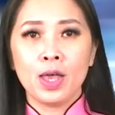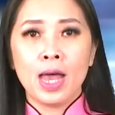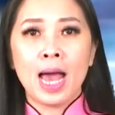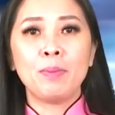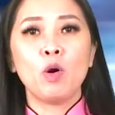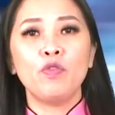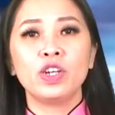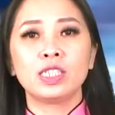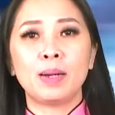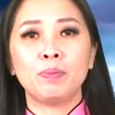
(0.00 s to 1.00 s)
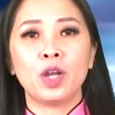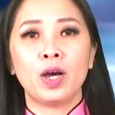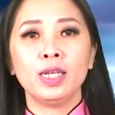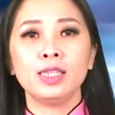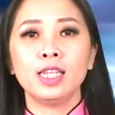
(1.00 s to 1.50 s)
21%
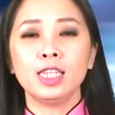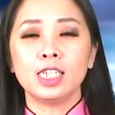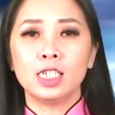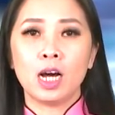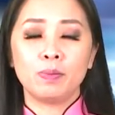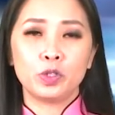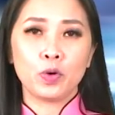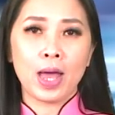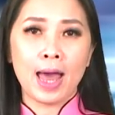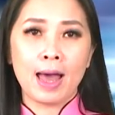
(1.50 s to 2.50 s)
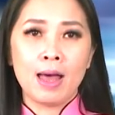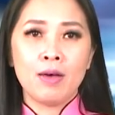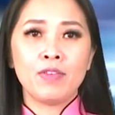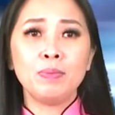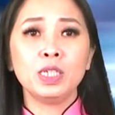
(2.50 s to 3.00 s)
nói tin tưởng ông Suga
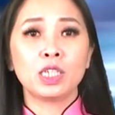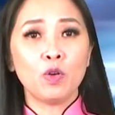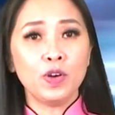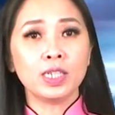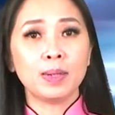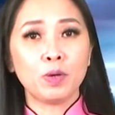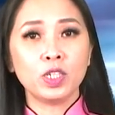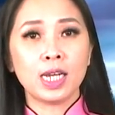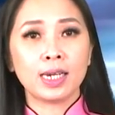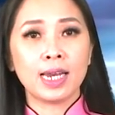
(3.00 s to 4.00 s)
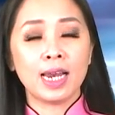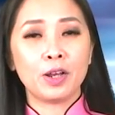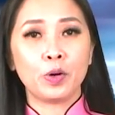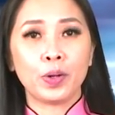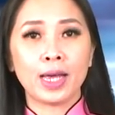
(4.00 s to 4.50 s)
và 16% nói rằng đây là
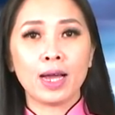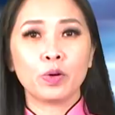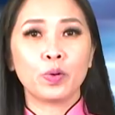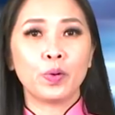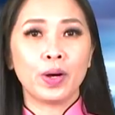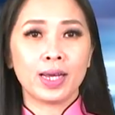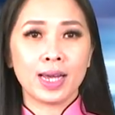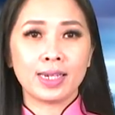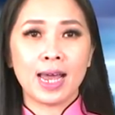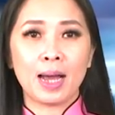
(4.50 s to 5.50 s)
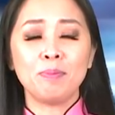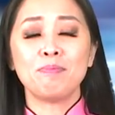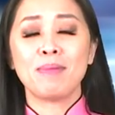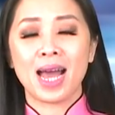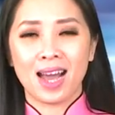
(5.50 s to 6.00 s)
nội các của các đảng
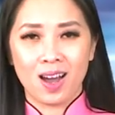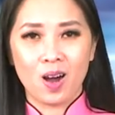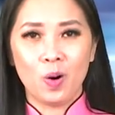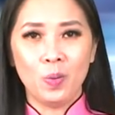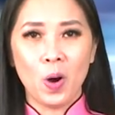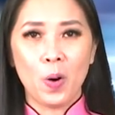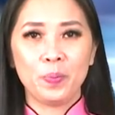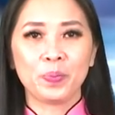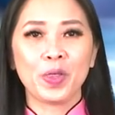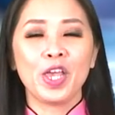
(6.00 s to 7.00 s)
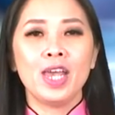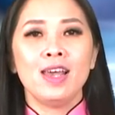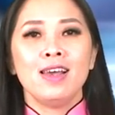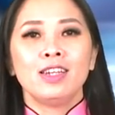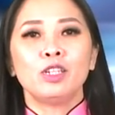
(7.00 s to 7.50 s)
mà họ ủng hộ.
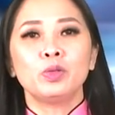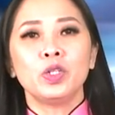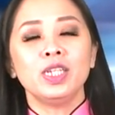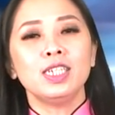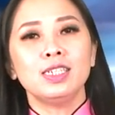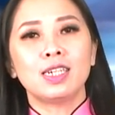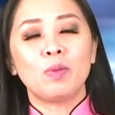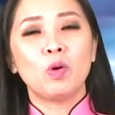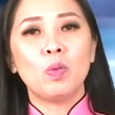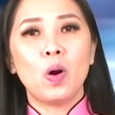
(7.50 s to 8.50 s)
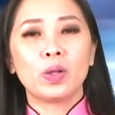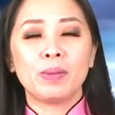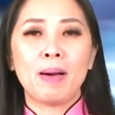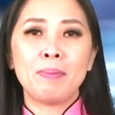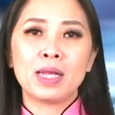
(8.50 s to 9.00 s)
Trong số những người không ủng hộ thì
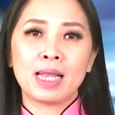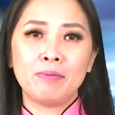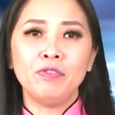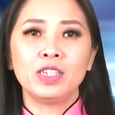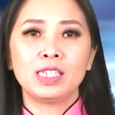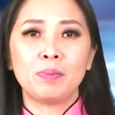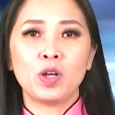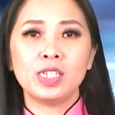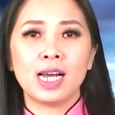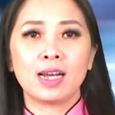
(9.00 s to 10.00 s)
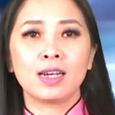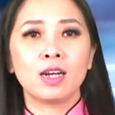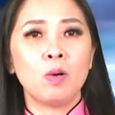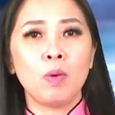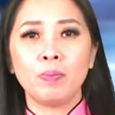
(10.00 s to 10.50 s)
38% nói rằng
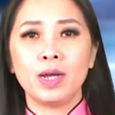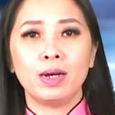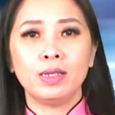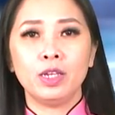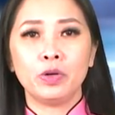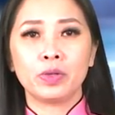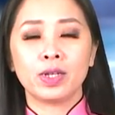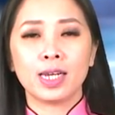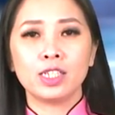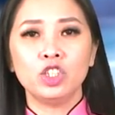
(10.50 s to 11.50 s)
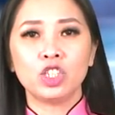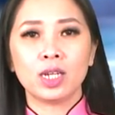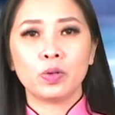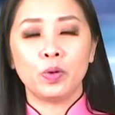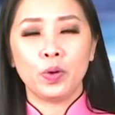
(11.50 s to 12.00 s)
không mong đợi nhiều từ các chính
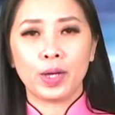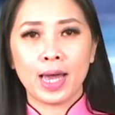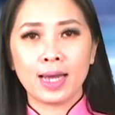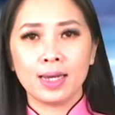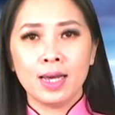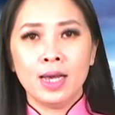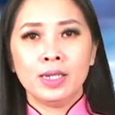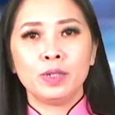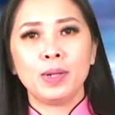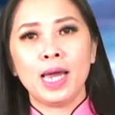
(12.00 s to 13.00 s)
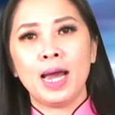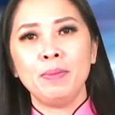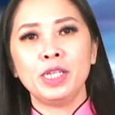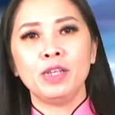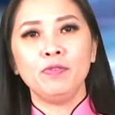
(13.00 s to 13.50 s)
sách của nội các, trong khi
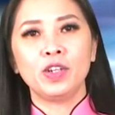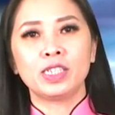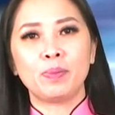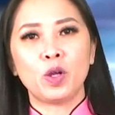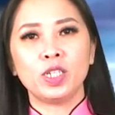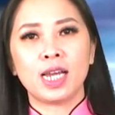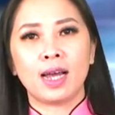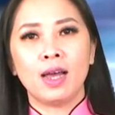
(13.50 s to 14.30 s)
29% nói rằng